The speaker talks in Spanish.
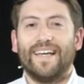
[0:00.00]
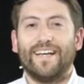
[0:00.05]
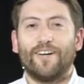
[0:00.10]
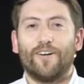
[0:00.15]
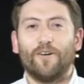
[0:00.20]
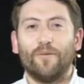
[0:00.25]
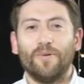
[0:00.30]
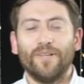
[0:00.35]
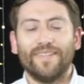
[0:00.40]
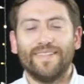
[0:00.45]

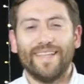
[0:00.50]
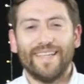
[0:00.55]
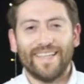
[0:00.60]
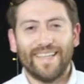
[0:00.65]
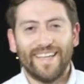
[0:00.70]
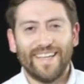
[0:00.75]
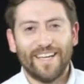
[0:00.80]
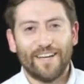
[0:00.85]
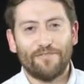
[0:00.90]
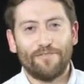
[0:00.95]
¿Cómo están,
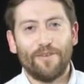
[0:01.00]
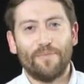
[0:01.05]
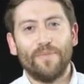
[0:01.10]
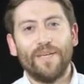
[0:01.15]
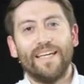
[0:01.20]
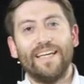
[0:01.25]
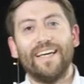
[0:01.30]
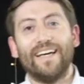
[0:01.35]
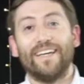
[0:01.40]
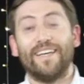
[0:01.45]
querida
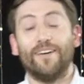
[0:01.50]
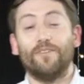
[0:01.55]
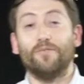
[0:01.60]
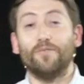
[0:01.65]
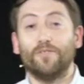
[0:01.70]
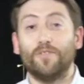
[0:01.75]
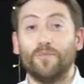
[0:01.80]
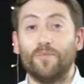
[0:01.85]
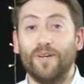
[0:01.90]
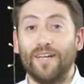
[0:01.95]
familia? Qué
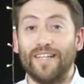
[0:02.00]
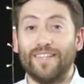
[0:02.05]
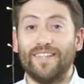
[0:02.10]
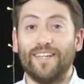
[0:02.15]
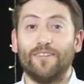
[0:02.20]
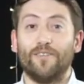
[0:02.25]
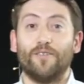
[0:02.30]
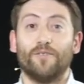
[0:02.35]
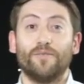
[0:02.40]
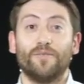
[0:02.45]
gusto poder
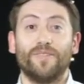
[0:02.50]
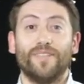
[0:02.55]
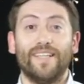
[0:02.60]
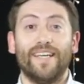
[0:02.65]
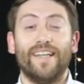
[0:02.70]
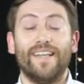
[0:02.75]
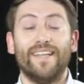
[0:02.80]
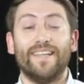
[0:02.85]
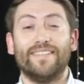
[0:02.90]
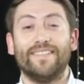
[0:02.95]
estar con
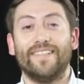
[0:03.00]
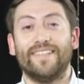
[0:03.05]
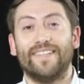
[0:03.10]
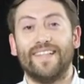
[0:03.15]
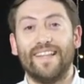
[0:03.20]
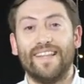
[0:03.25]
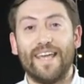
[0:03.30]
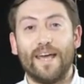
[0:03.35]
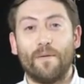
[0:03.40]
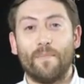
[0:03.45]
ustedes
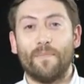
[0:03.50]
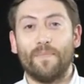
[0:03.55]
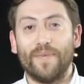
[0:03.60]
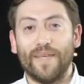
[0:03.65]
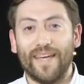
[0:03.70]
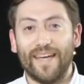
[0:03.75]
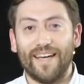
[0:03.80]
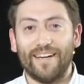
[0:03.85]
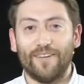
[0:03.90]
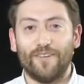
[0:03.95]
este día
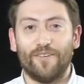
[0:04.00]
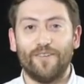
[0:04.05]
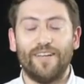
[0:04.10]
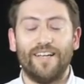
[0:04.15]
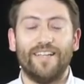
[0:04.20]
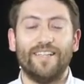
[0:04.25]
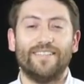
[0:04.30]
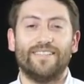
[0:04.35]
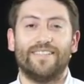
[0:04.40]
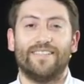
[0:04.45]

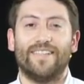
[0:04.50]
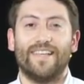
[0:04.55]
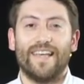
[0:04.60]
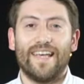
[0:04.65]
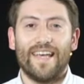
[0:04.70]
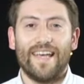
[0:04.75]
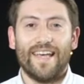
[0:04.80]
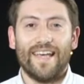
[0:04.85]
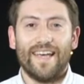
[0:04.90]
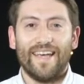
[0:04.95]
miércoles.
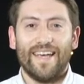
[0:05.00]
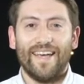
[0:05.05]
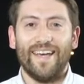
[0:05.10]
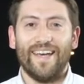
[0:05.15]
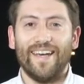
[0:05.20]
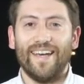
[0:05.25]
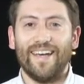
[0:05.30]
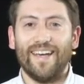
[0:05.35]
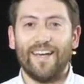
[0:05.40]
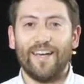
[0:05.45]

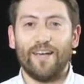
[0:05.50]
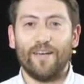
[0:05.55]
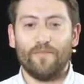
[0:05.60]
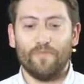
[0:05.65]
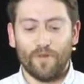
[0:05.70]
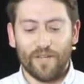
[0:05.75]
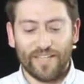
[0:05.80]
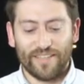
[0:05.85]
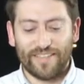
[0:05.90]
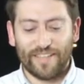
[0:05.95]
Eh,
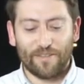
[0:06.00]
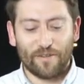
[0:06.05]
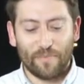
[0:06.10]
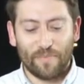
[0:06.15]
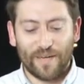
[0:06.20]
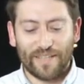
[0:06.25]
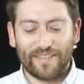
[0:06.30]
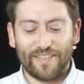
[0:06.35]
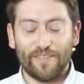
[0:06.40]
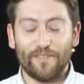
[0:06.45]
voy a estar
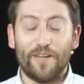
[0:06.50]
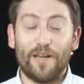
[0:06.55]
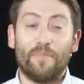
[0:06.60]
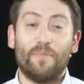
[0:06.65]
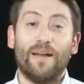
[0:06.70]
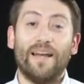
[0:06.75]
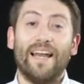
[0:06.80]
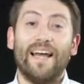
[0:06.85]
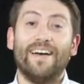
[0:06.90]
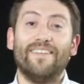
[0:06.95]
compartiendo la
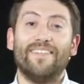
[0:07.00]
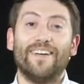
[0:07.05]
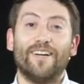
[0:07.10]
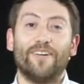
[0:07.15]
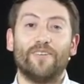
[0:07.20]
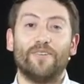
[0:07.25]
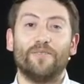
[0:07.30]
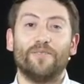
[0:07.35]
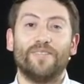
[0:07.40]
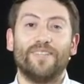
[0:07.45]

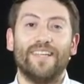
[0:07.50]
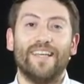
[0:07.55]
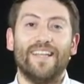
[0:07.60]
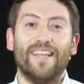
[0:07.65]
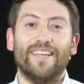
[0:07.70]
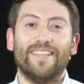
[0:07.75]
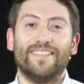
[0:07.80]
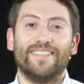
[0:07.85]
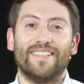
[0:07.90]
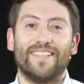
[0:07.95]
palabra con
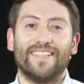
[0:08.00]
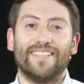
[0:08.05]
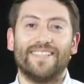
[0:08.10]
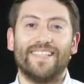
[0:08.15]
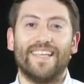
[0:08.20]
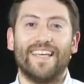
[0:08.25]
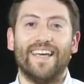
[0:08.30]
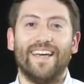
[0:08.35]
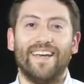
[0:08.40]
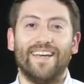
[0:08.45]
ustedes,
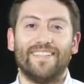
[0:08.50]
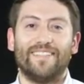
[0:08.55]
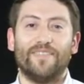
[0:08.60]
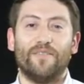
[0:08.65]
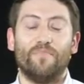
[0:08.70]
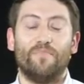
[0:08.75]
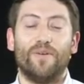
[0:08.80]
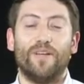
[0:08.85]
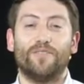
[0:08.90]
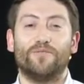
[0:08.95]
así que
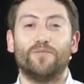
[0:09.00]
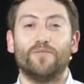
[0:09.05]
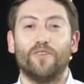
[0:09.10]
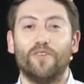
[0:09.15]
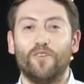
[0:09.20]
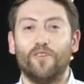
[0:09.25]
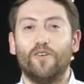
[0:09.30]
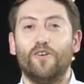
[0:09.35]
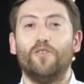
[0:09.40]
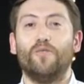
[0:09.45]
siempre es un
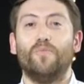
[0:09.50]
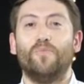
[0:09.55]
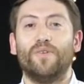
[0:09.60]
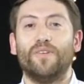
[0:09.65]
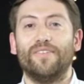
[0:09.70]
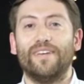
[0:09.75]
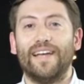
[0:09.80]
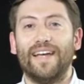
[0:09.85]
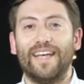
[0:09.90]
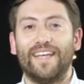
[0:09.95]
honor, un
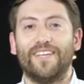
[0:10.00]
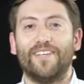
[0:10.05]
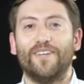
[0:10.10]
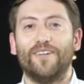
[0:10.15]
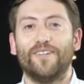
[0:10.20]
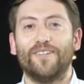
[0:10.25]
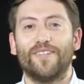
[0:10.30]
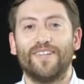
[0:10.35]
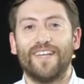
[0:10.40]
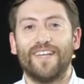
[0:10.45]
privilegio,